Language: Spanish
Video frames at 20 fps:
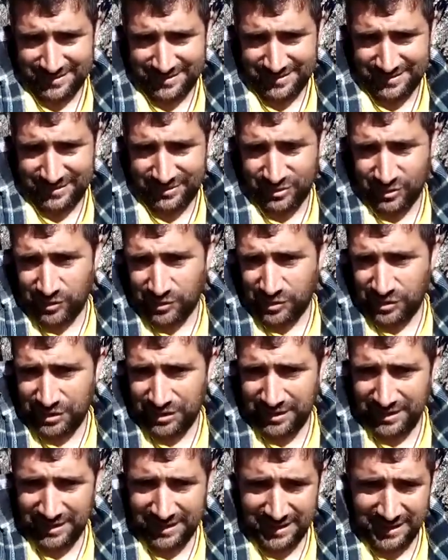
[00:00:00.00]

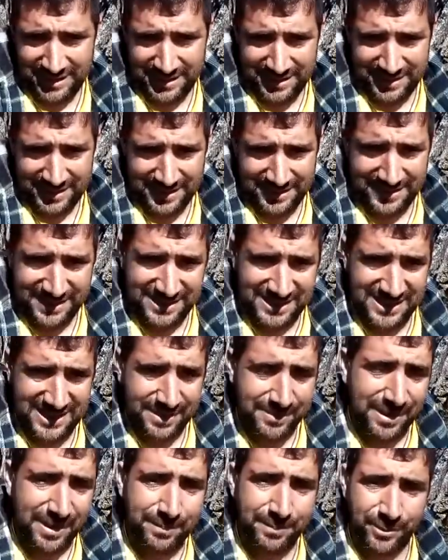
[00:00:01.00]
Entonces, este
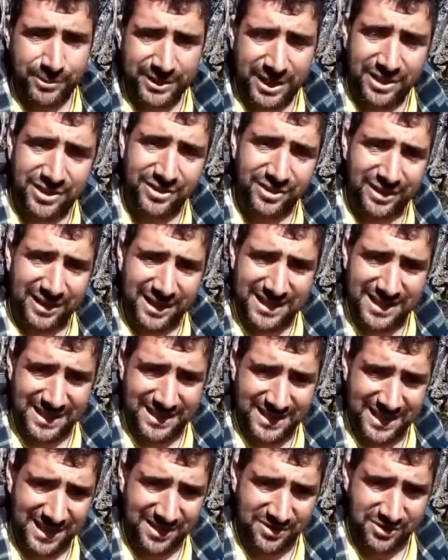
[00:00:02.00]
sistema de explotación que
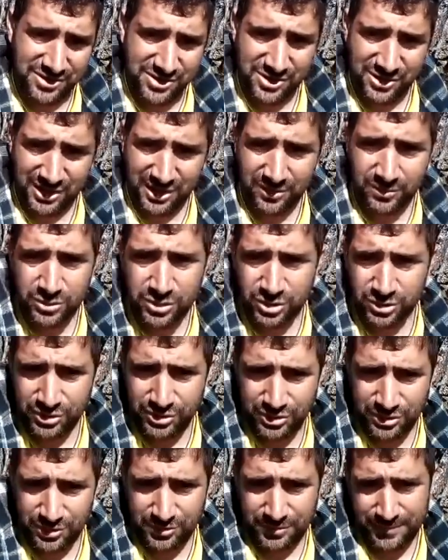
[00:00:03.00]
tengo yo, que uso
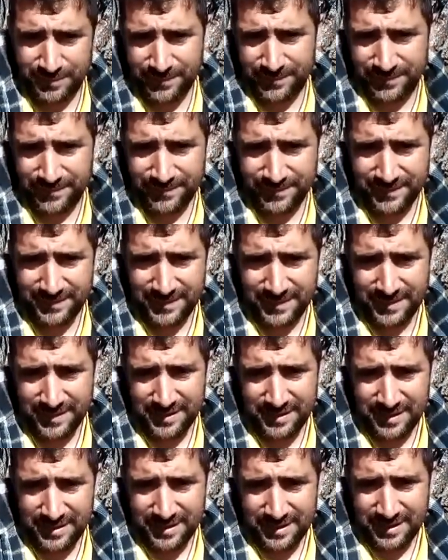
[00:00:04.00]
yo,
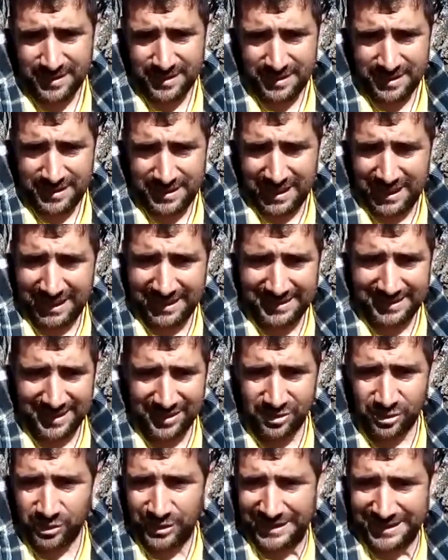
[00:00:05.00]
la gente
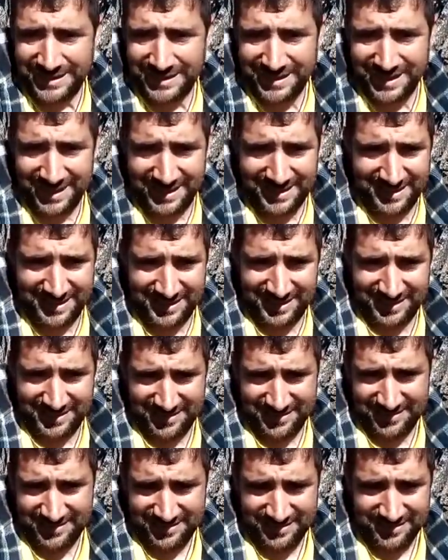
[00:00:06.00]
no lo entiende.
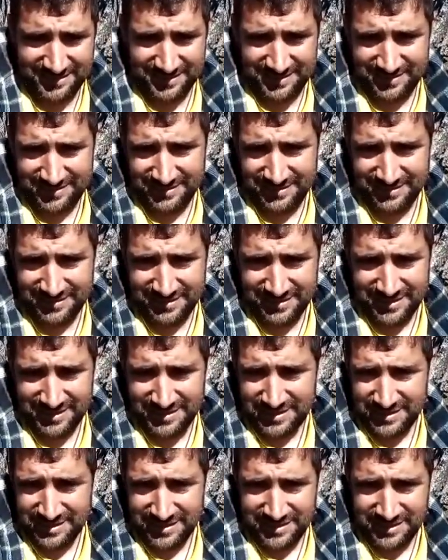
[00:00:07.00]

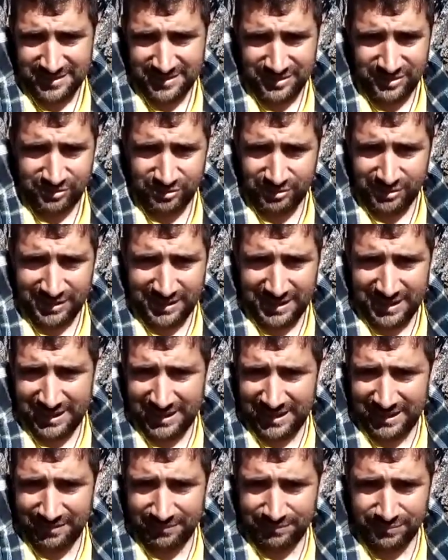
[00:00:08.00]
Esto
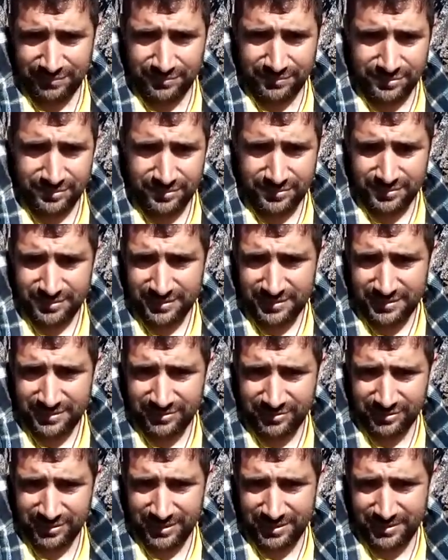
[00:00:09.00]
es,
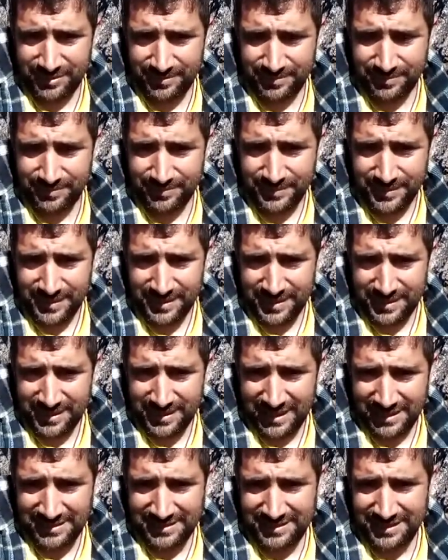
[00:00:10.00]
esto es
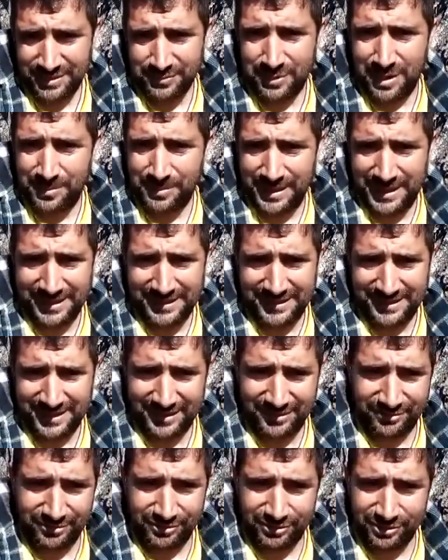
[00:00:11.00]
antiguamente,
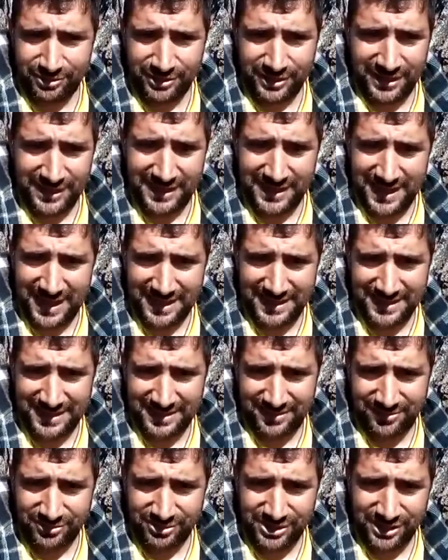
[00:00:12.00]
esto no lo quiere nadie,
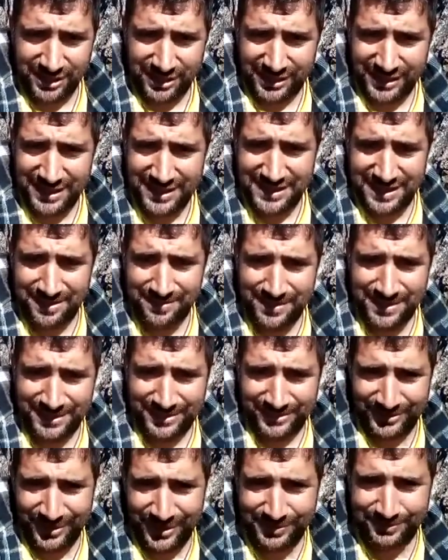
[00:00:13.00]
esto se ríen de mí,
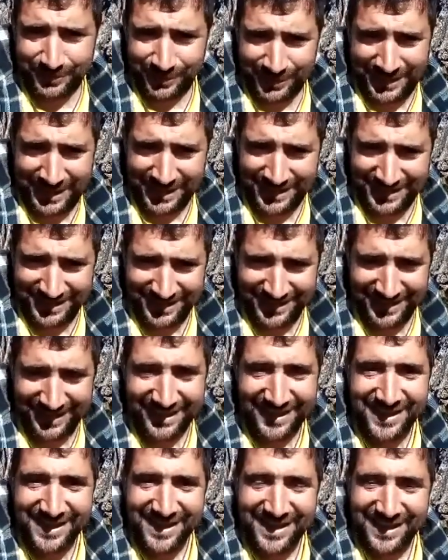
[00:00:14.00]
todo porque dicen
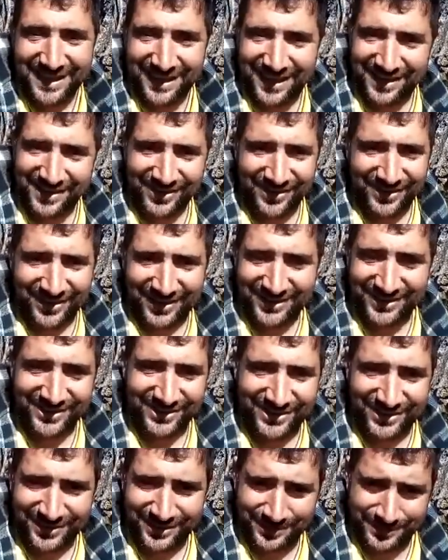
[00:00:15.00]
que no, esto
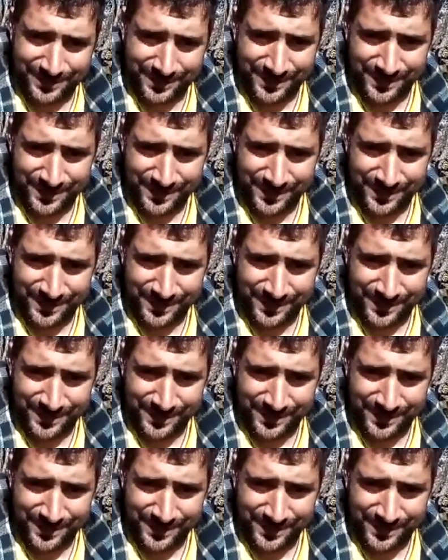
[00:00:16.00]
no.